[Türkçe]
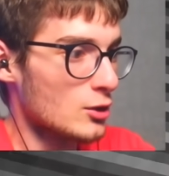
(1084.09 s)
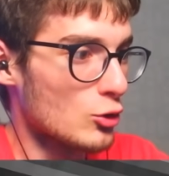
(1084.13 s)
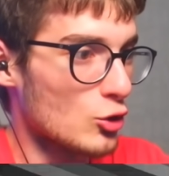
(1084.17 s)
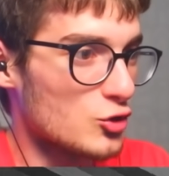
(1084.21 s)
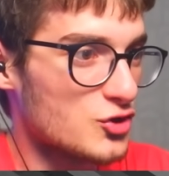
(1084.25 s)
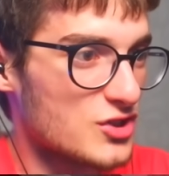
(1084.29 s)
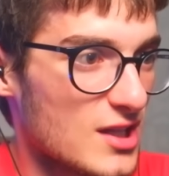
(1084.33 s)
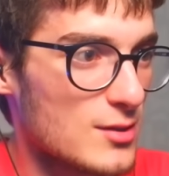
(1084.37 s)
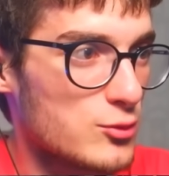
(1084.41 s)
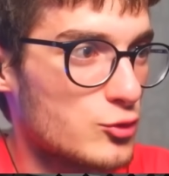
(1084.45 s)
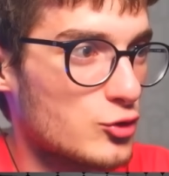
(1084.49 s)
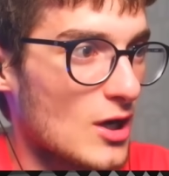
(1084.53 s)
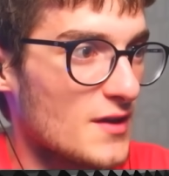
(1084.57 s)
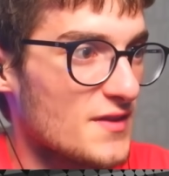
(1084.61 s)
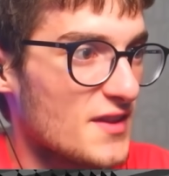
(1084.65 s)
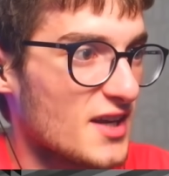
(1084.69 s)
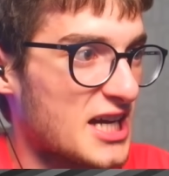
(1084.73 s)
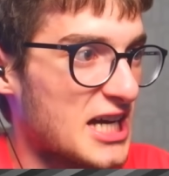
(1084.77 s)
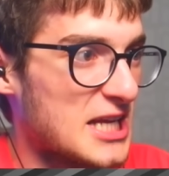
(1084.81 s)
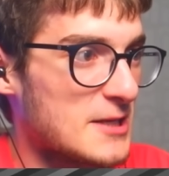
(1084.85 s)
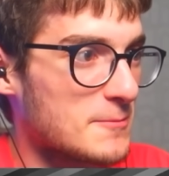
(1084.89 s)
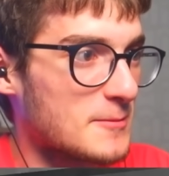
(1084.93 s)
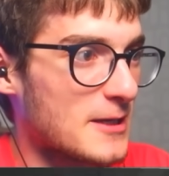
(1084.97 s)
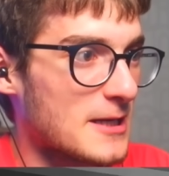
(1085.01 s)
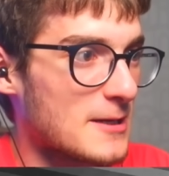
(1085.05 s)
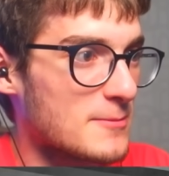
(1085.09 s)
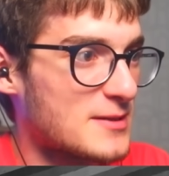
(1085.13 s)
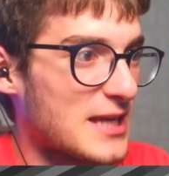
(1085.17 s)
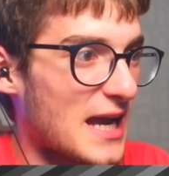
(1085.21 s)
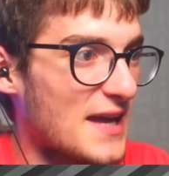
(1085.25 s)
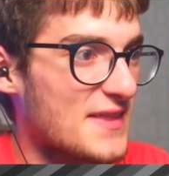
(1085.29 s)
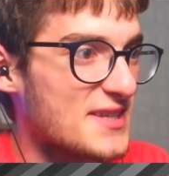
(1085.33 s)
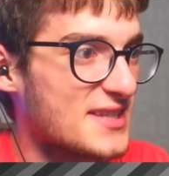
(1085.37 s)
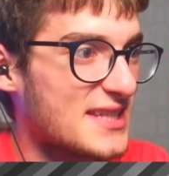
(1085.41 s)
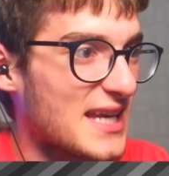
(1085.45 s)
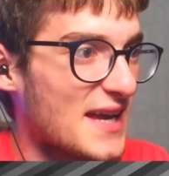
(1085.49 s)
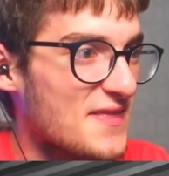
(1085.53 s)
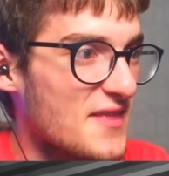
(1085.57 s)
Dostlarım şu anda garip garip
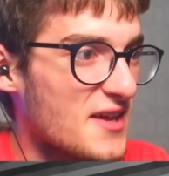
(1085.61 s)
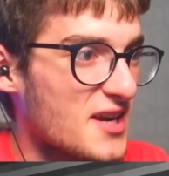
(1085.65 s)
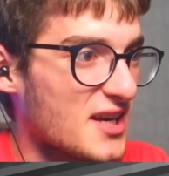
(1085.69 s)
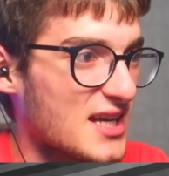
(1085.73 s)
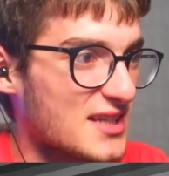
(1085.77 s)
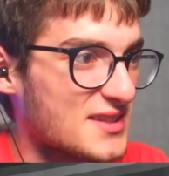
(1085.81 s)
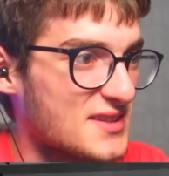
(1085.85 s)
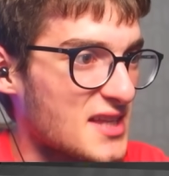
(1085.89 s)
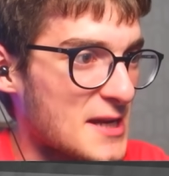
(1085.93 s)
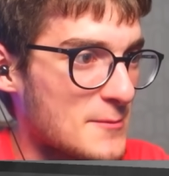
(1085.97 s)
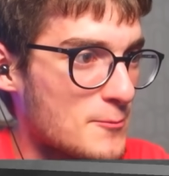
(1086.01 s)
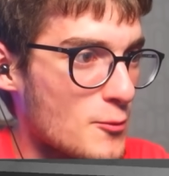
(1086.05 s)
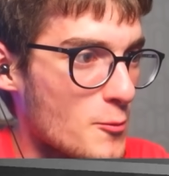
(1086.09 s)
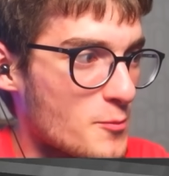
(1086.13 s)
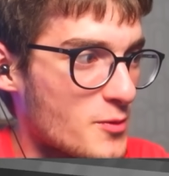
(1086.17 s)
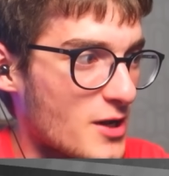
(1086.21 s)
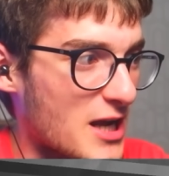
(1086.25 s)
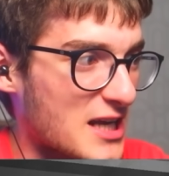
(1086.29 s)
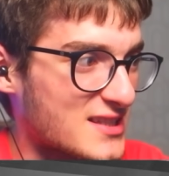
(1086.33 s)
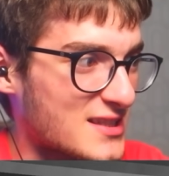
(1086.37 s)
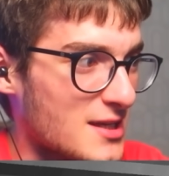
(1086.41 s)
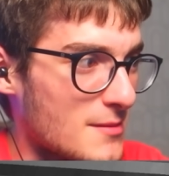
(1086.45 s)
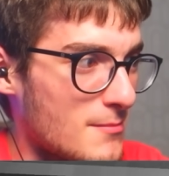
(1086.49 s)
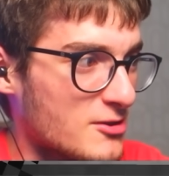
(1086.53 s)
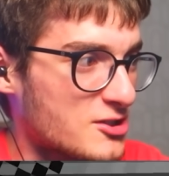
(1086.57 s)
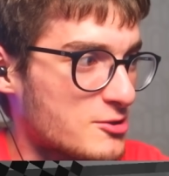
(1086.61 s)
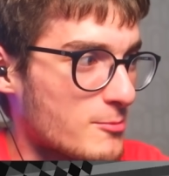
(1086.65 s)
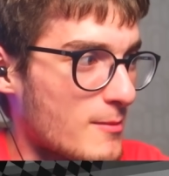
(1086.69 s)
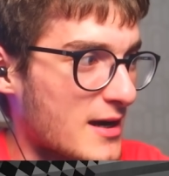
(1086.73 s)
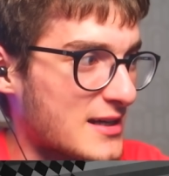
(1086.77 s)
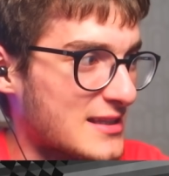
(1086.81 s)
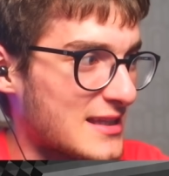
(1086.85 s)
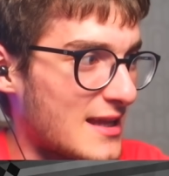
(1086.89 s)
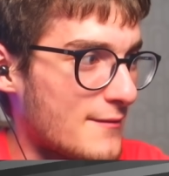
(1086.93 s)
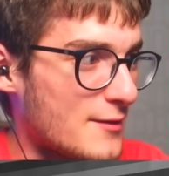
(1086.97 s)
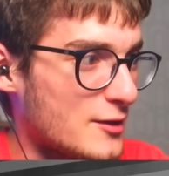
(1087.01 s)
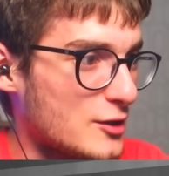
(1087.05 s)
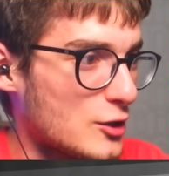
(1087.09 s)
kendi kendine hareketler yapıyor. Bıraksam mı acaba
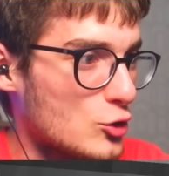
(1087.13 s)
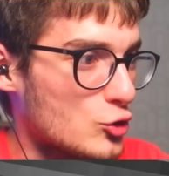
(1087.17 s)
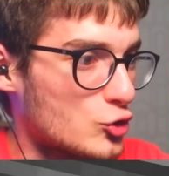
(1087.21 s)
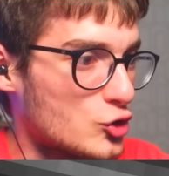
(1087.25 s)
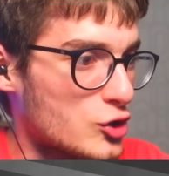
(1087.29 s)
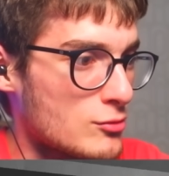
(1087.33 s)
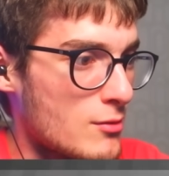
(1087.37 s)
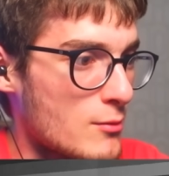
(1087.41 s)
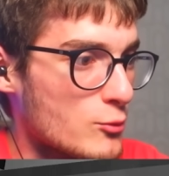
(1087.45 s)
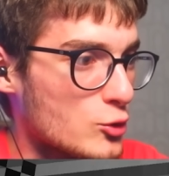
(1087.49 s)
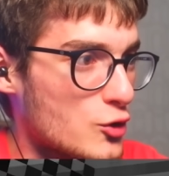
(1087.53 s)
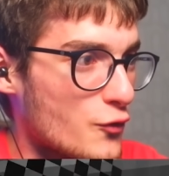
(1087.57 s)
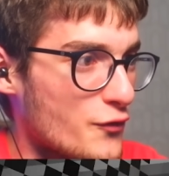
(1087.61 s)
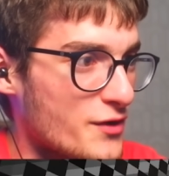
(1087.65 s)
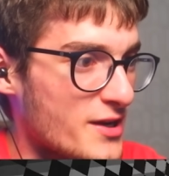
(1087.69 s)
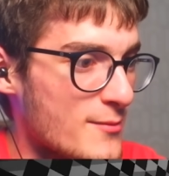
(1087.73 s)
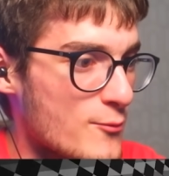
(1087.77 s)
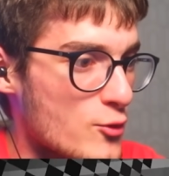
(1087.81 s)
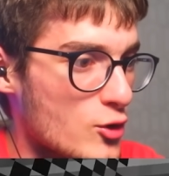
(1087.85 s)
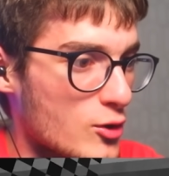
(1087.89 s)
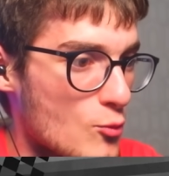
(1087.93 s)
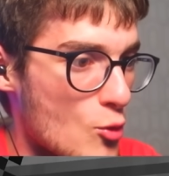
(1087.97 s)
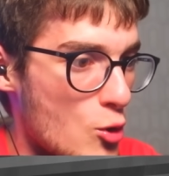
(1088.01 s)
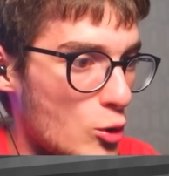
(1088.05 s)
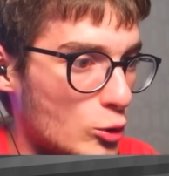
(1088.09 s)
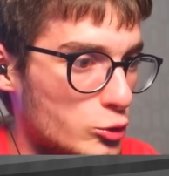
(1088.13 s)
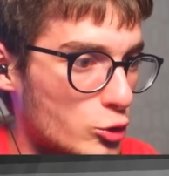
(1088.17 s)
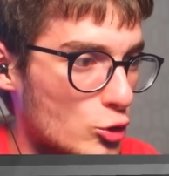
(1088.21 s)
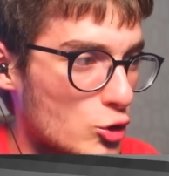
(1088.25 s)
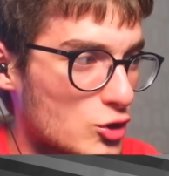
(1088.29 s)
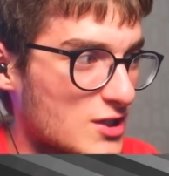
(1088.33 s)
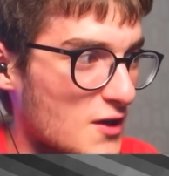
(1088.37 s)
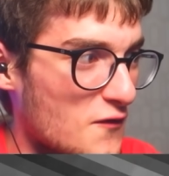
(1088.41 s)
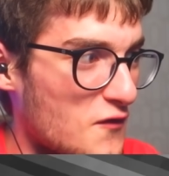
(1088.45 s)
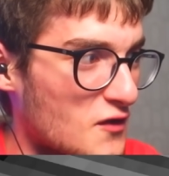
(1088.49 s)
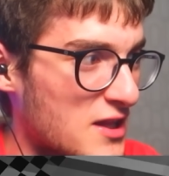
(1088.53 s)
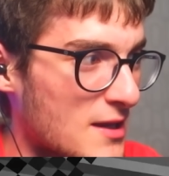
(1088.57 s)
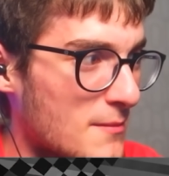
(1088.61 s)
klavyeyle diye düşünüyorum ama güvenemiyorum.
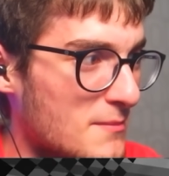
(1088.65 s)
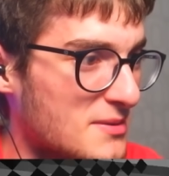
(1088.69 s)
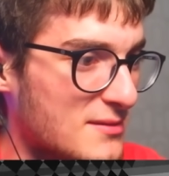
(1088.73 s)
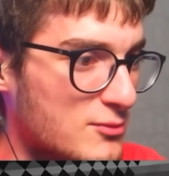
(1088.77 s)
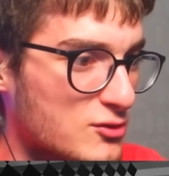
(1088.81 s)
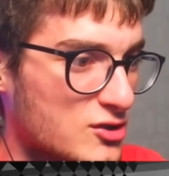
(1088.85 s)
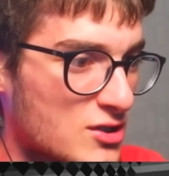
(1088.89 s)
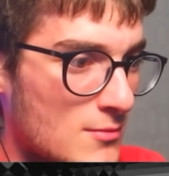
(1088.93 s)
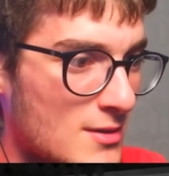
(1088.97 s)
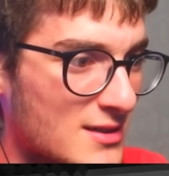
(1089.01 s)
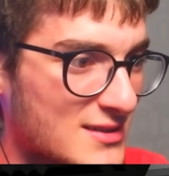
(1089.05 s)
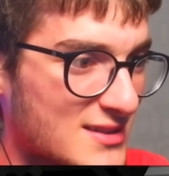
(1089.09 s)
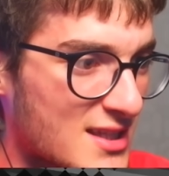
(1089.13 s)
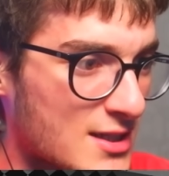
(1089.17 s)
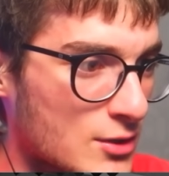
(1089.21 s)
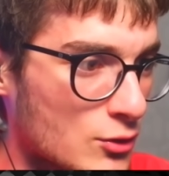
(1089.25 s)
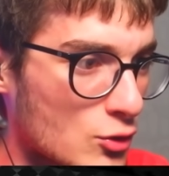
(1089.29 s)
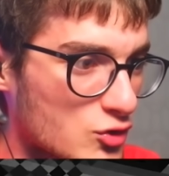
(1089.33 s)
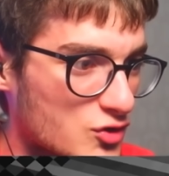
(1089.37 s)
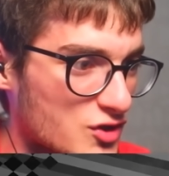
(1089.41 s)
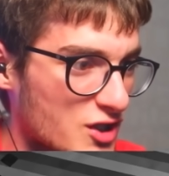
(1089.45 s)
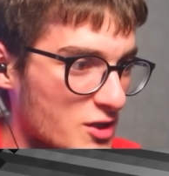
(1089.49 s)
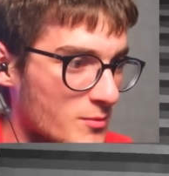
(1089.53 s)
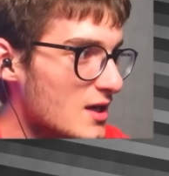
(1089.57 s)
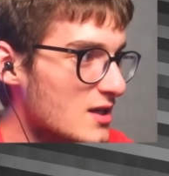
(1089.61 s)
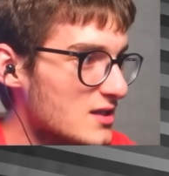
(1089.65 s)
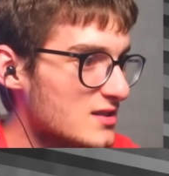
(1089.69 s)
Öldürürse falan bizi bu Samantha'nın dostlarım.